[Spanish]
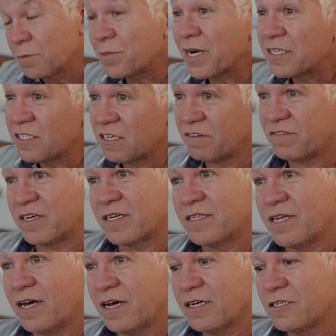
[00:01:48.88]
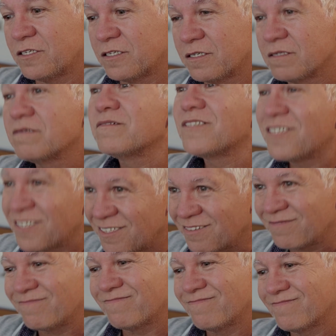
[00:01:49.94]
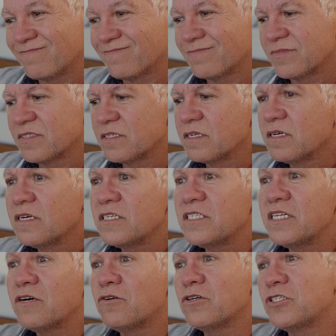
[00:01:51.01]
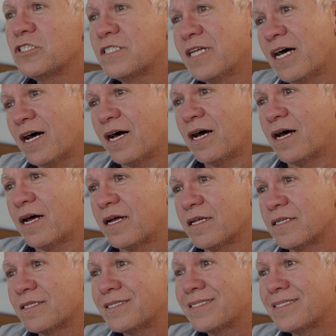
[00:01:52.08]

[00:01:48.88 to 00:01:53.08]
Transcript: A decir verdad, sí. Ese asunto del